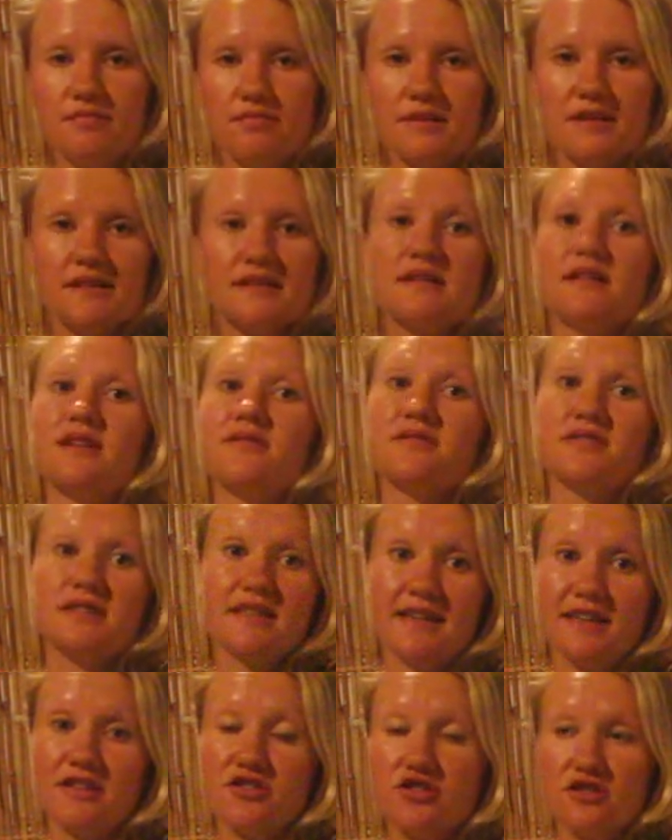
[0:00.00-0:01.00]
просила
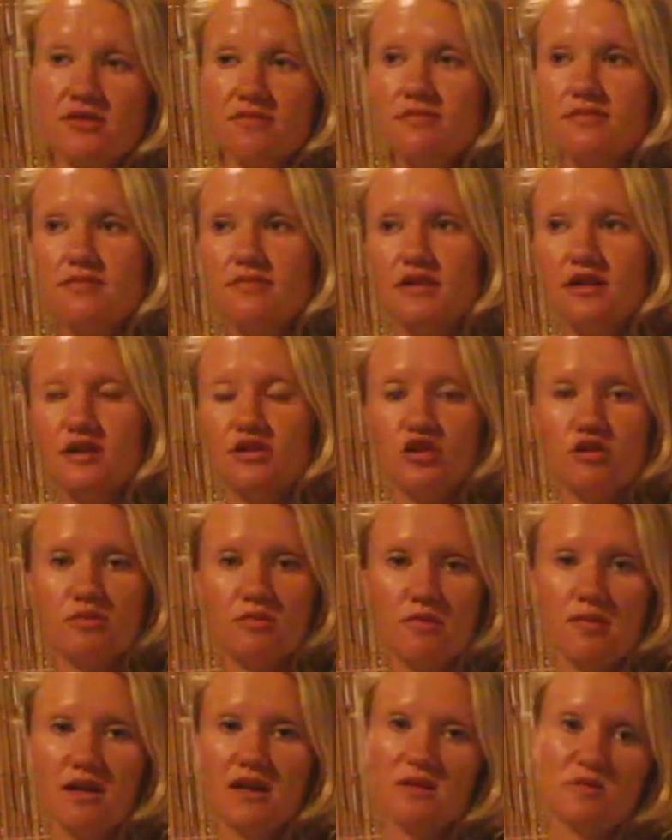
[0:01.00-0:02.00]
встречи, на которой
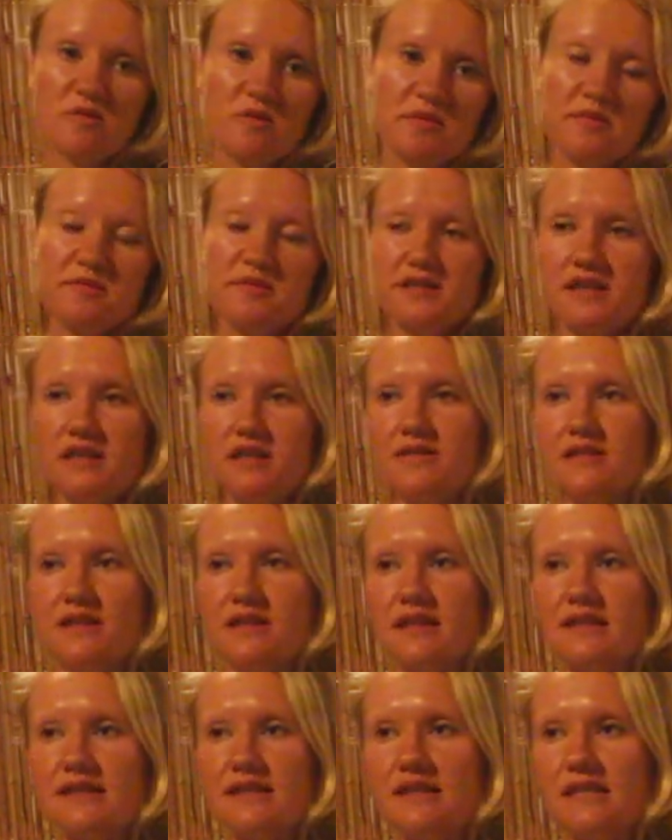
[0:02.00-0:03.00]
мы могли бы
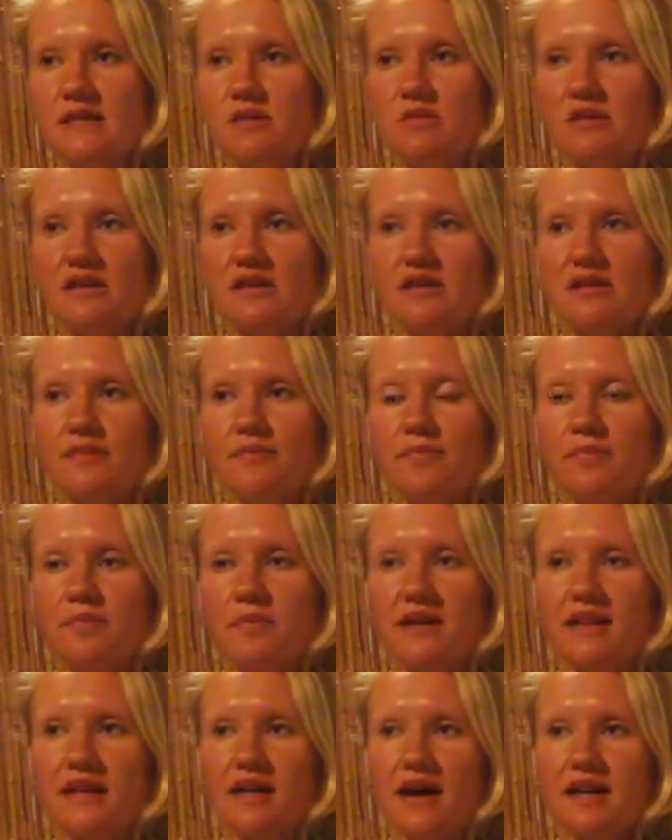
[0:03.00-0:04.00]
беседовать на темы
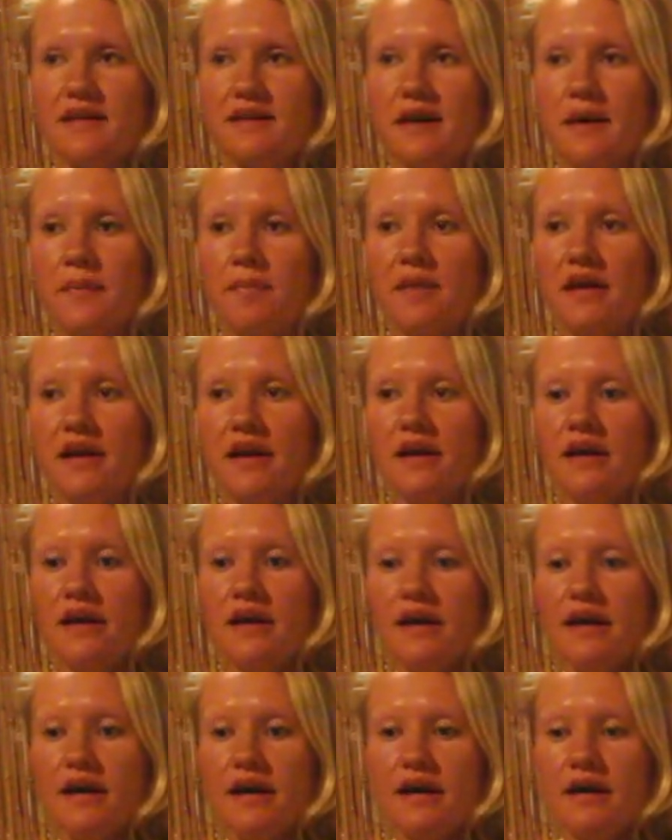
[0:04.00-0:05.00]
питания.
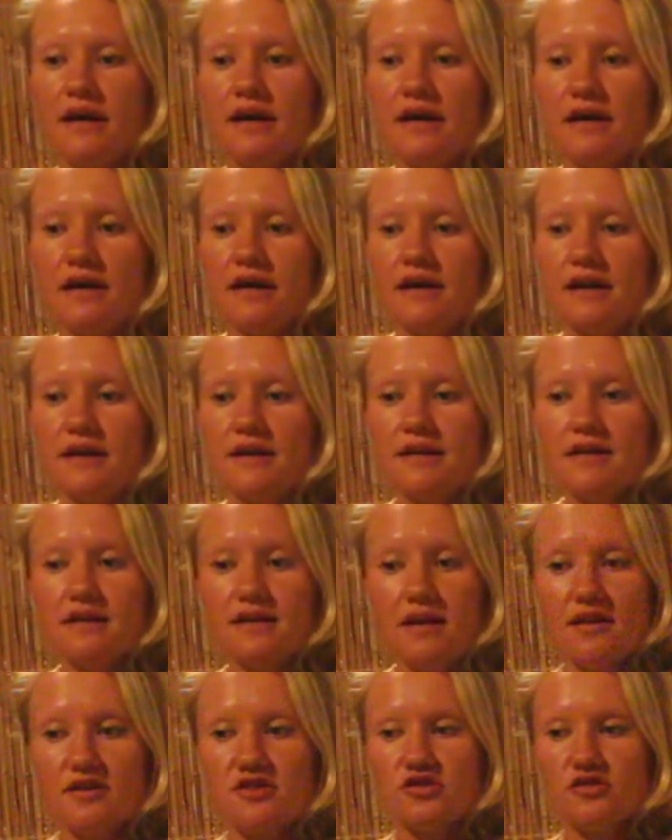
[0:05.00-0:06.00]
А, и
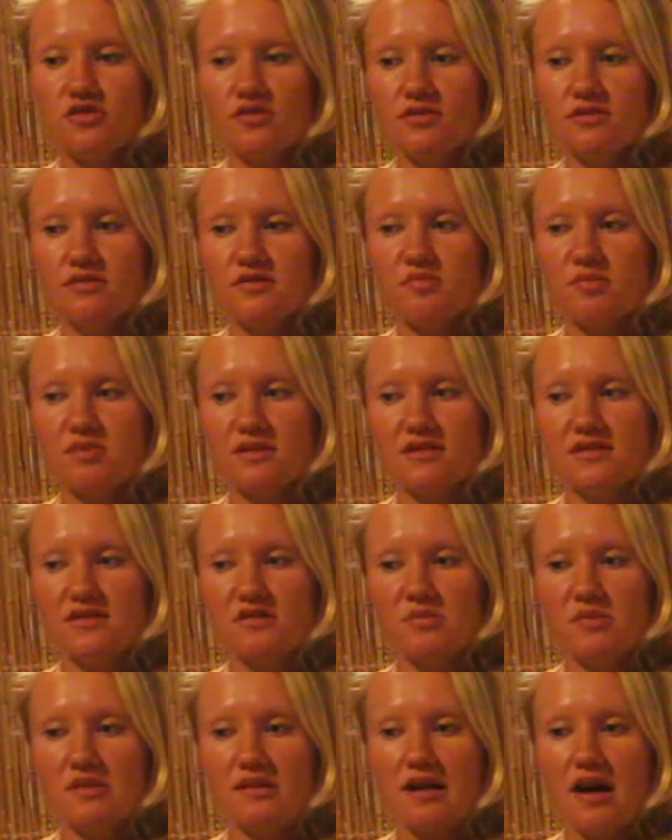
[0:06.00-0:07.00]
также он
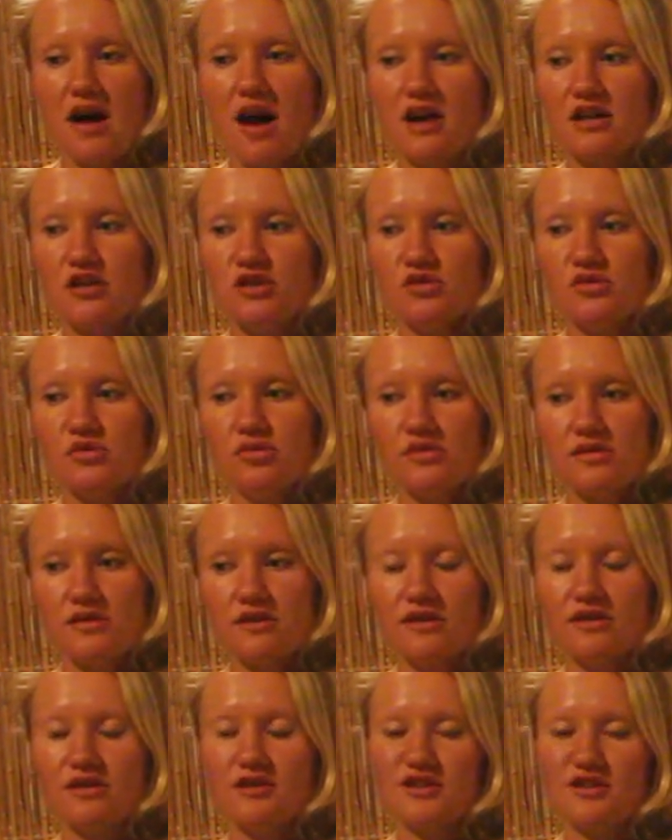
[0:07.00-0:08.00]
спросил меня о
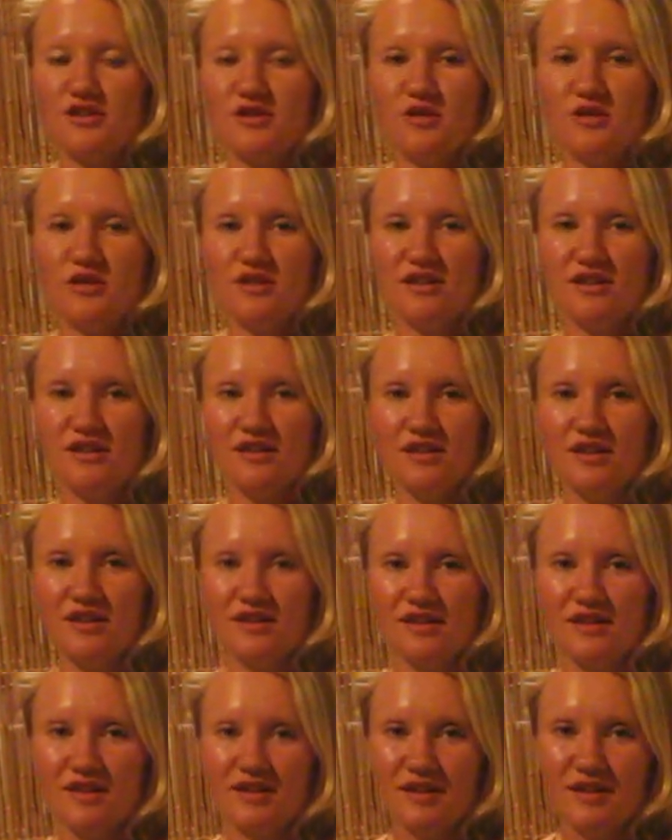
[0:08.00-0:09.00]
ресурсах, на которых
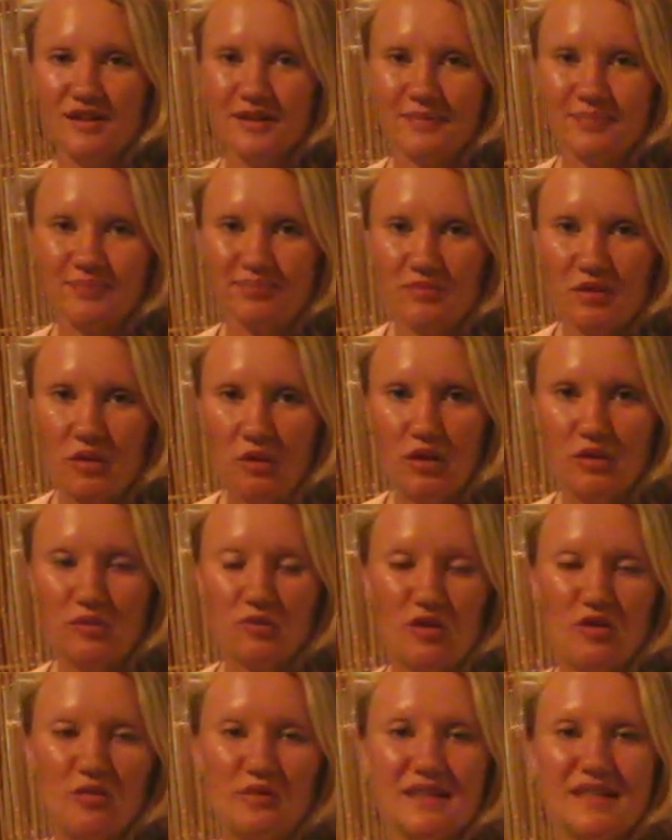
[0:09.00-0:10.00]
а, он
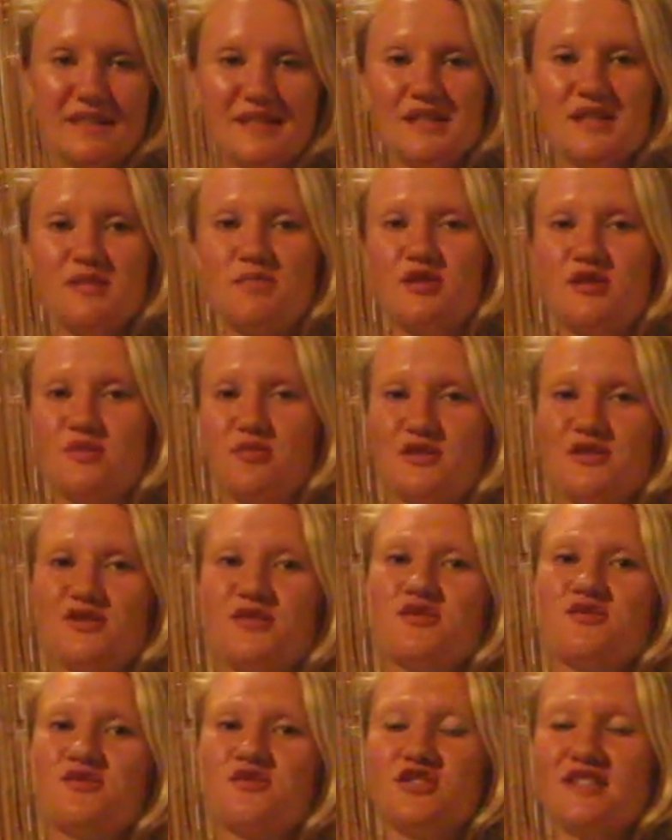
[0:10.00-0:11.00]
мог бы найти себе
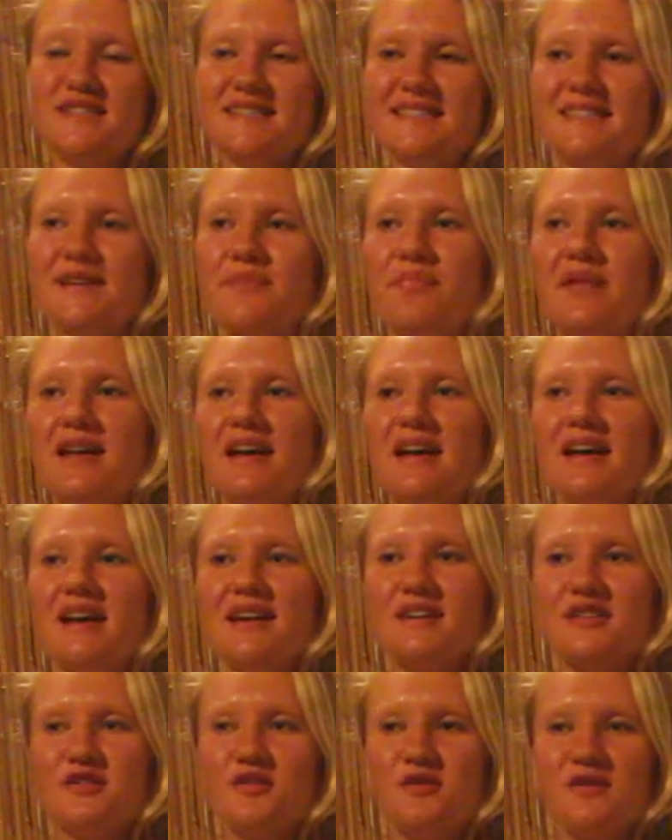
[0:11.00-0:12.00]
спутницу жизни,
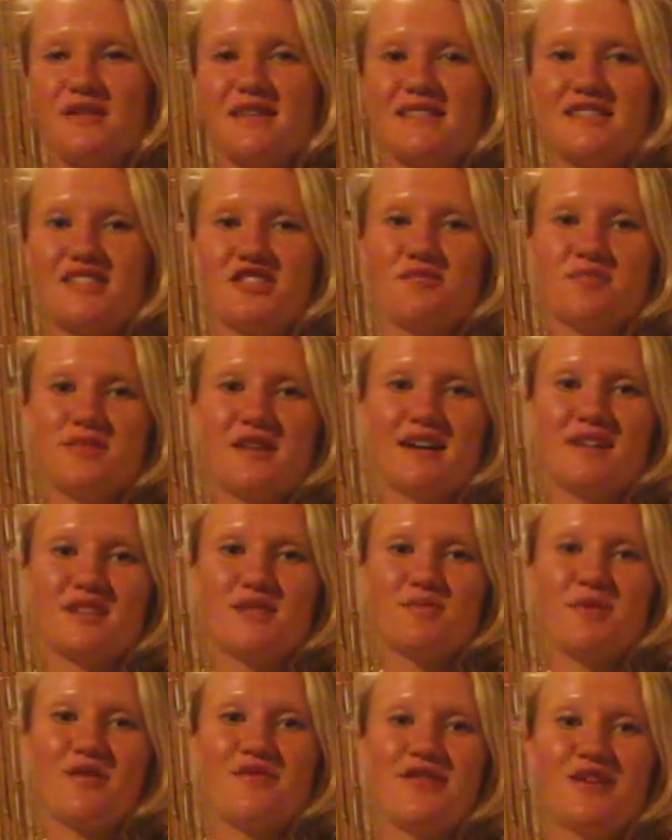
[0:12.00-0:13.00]
которая, скажем так,
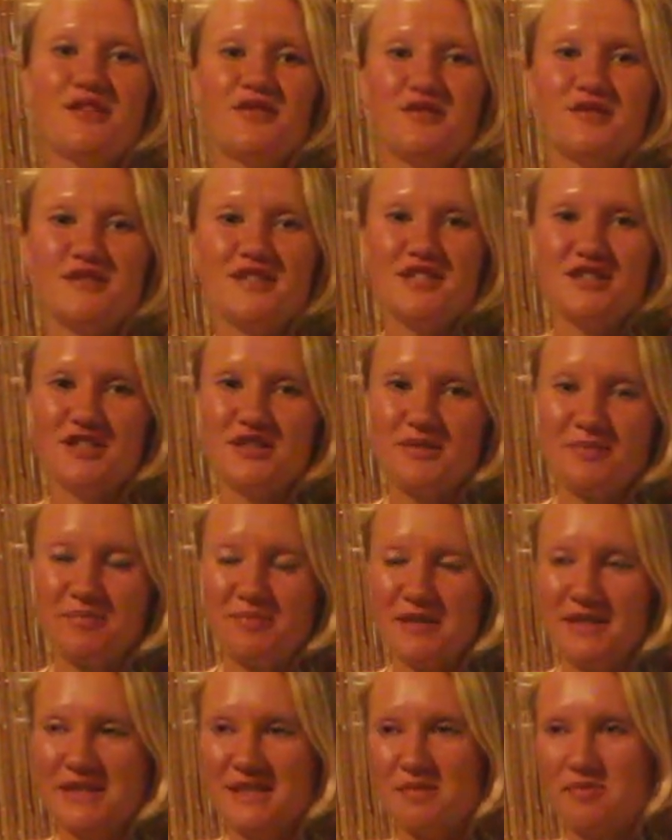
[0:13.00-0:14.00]
исповедует те же
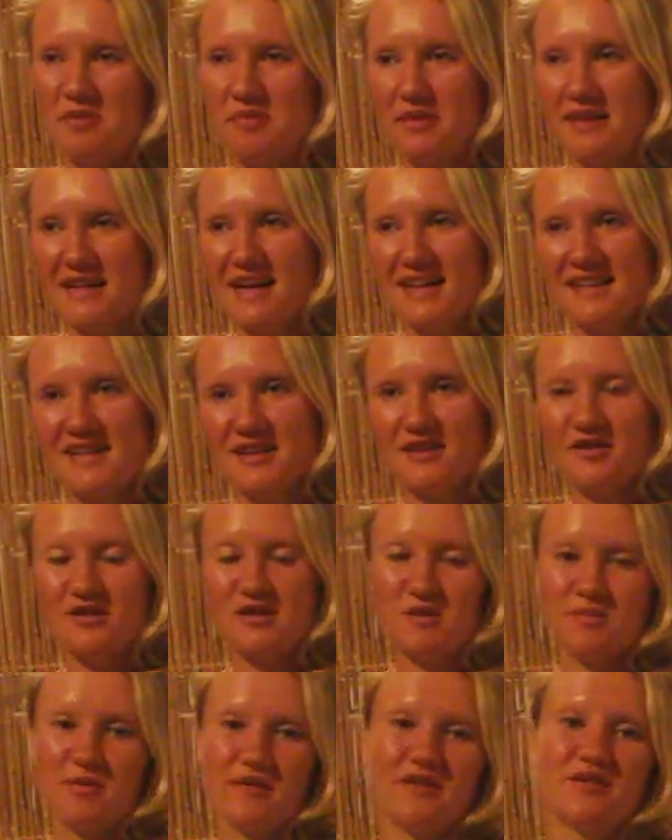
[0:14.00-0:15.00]
принципы питания,
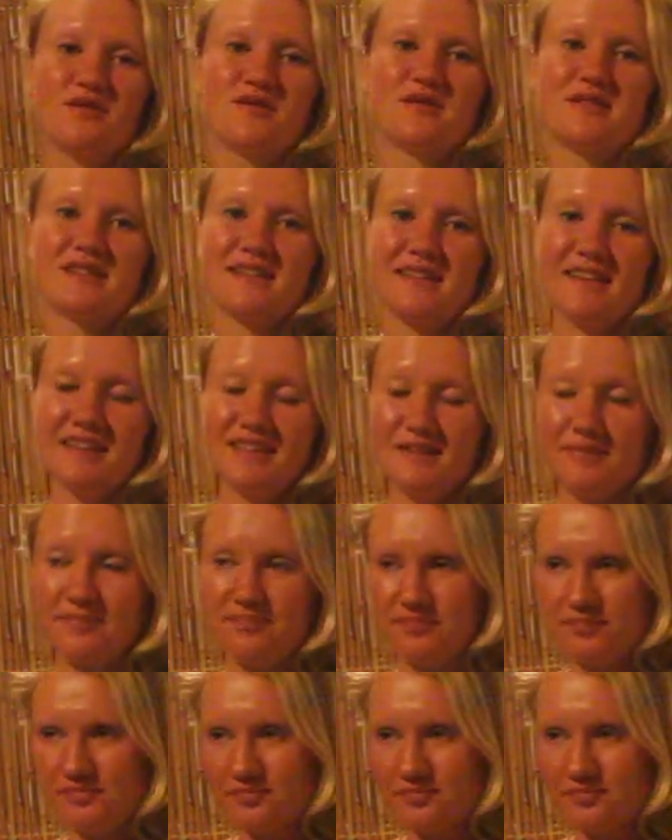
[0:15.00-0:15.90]
которые исповедуют сыроеды,